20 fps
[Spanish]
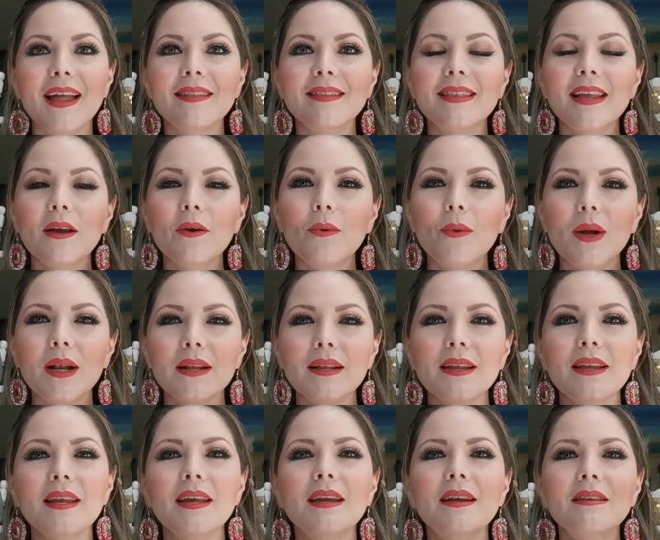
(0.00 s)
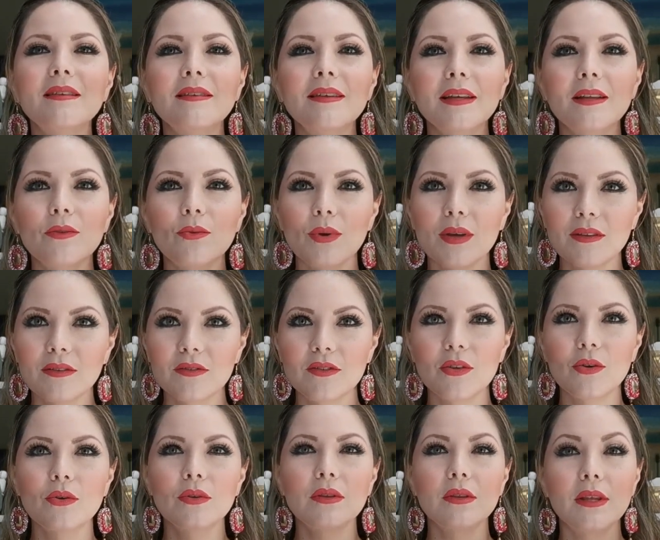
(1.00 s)
ante cualquier
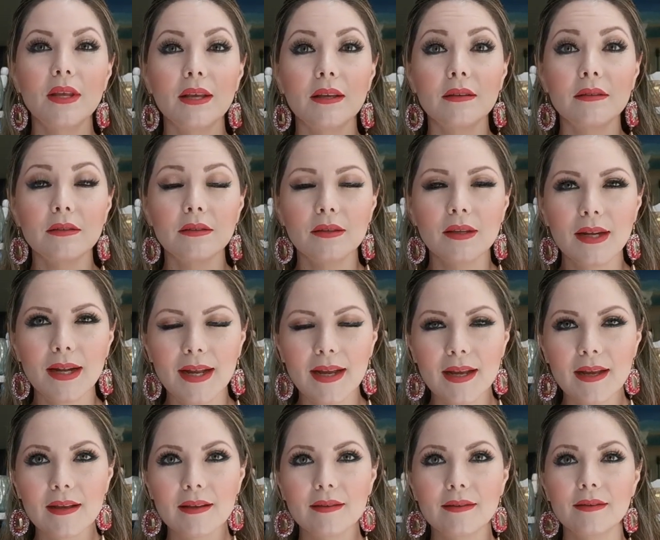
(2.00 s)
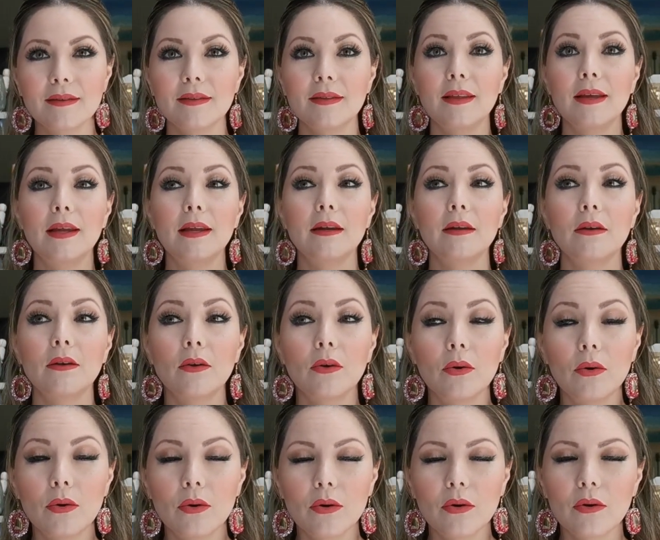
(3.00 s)
situación de estrés, de
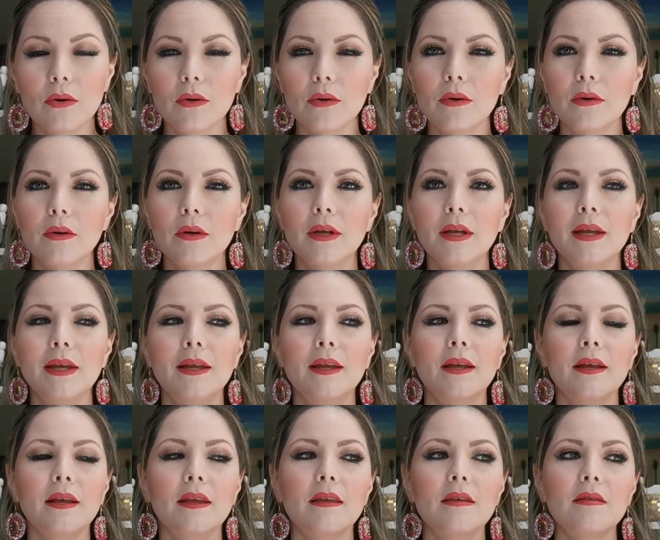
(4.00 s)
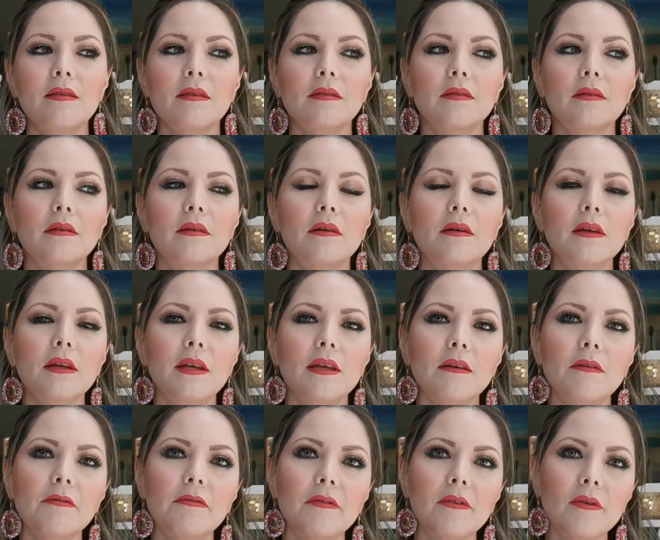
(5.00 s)
enojo, que dices, ay,
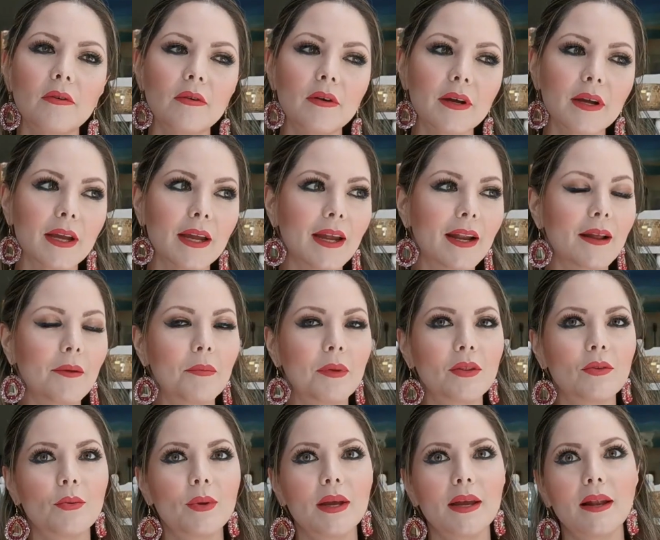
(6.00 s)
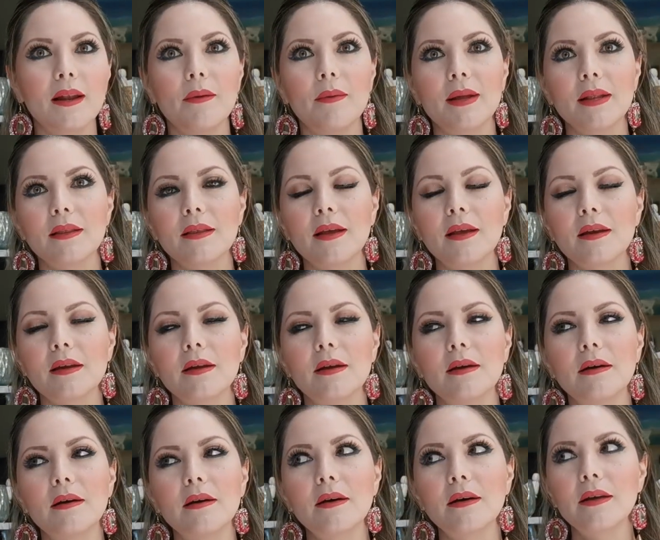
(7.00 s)
qué flojera, me tuve que levantar,
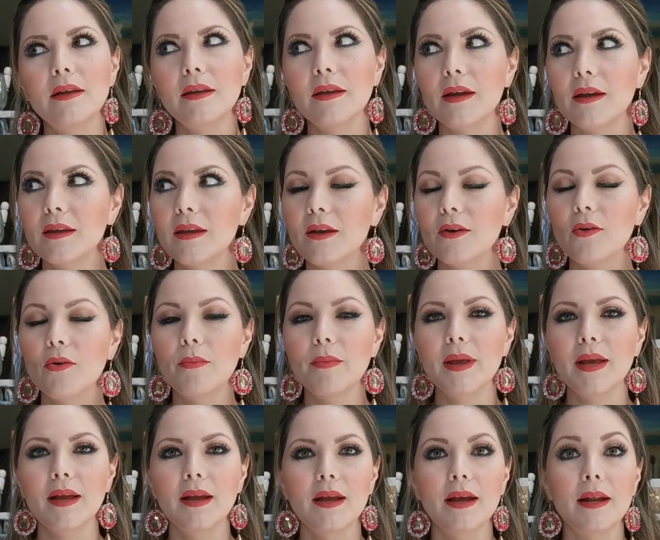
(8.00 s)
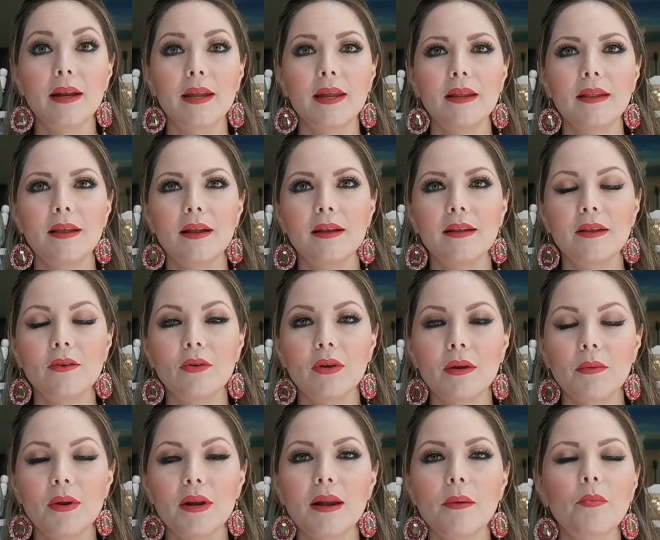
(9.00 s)
ay, ya llegó Menganita, le tengo
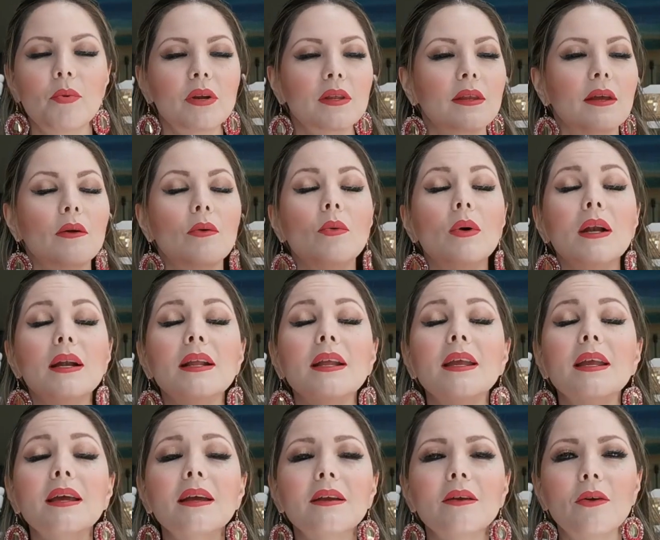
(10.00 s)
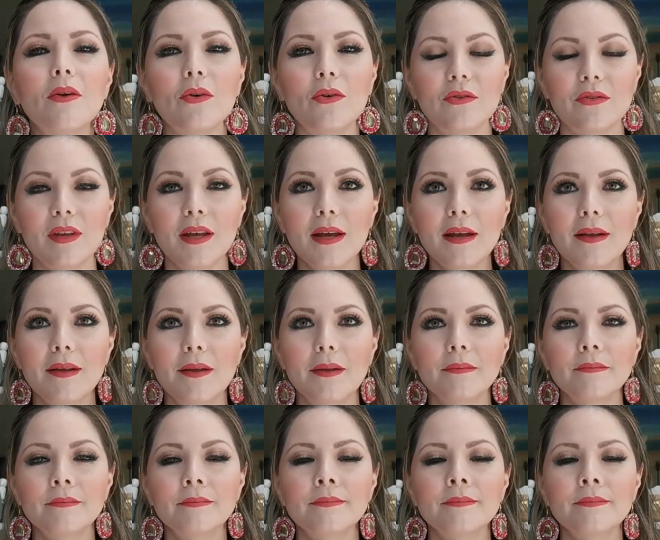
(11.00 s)
que abrir la puerta, cualquier cosa,